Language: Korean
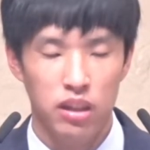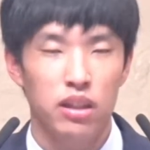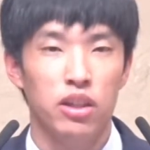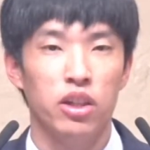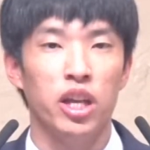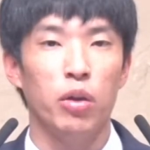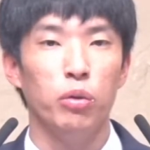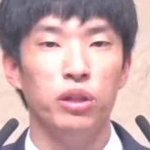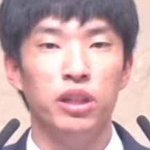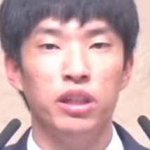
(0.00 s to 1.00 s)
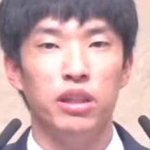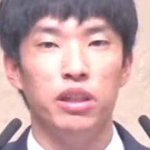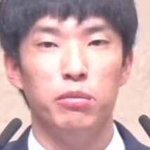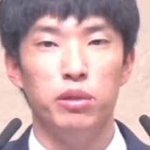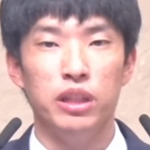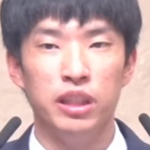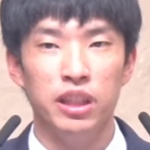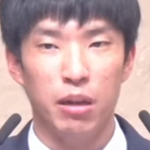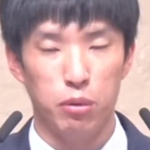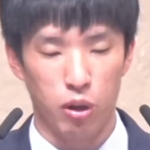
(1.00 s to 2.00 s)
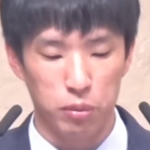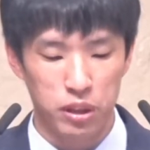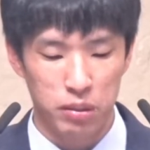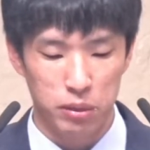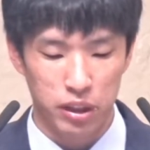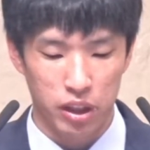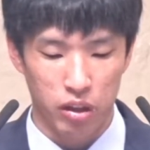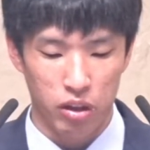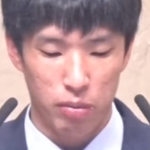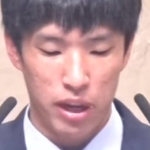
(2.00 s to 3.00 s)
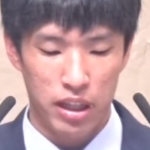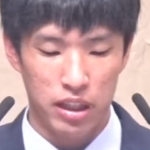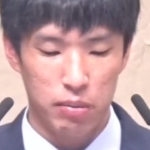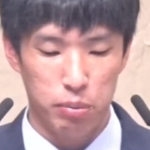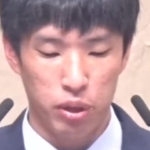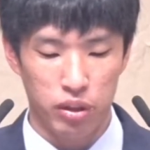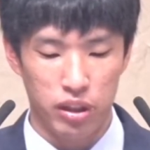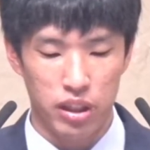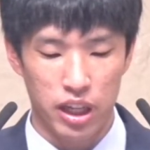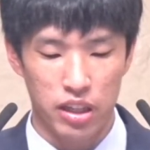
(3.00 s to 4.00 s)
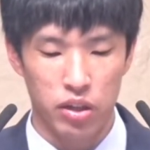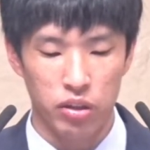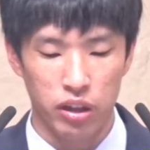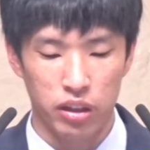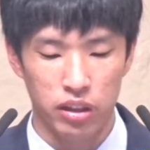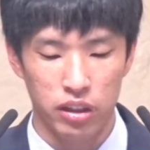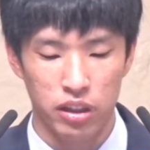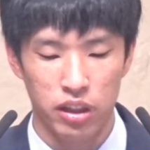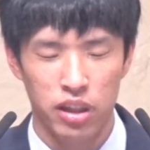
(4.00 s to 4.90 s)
그러나 오늘 응답 없음을 경험한 시편 기자의 선택은